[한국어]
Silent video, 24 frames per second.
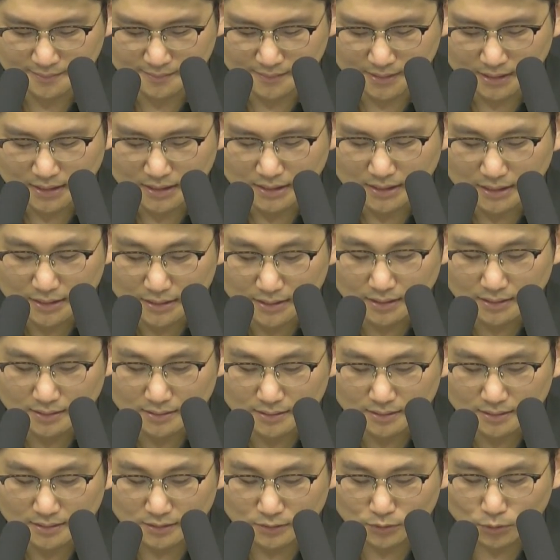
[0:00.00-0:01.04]

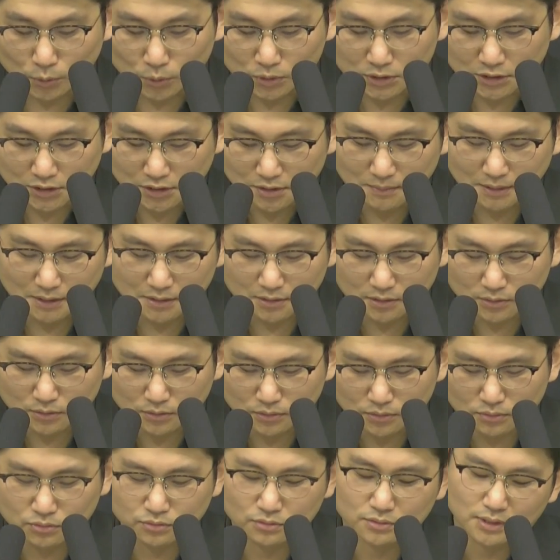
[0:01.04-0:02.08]
인간이 도시를
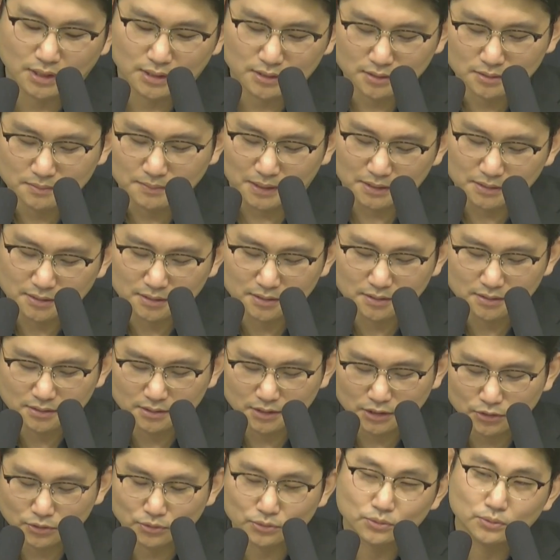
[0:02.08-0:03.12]
만들고 국가를 만드는
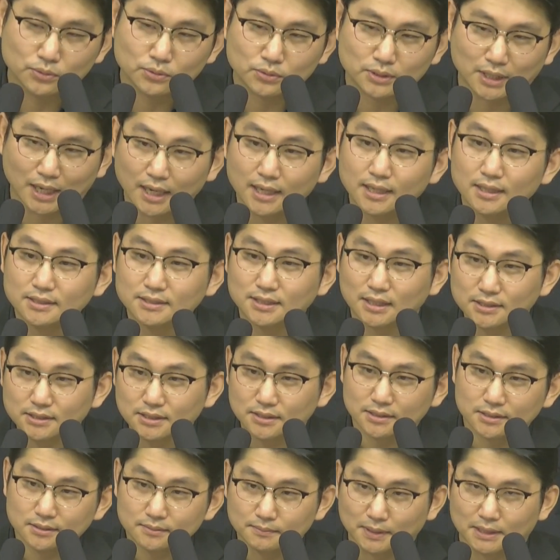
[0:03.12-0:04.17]
이유도 다
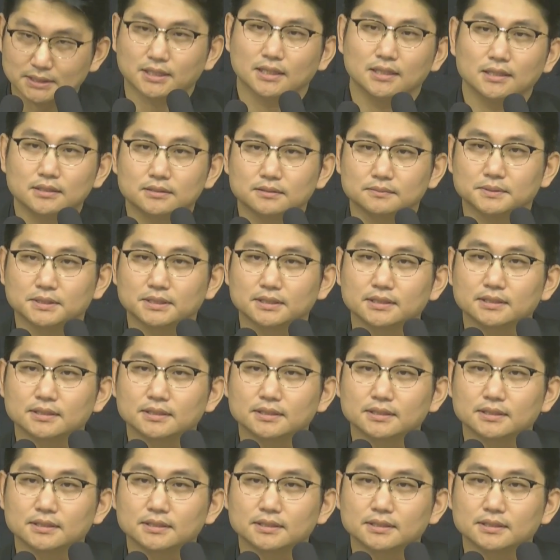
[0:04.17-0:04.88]
사실은 마찬가지입니다.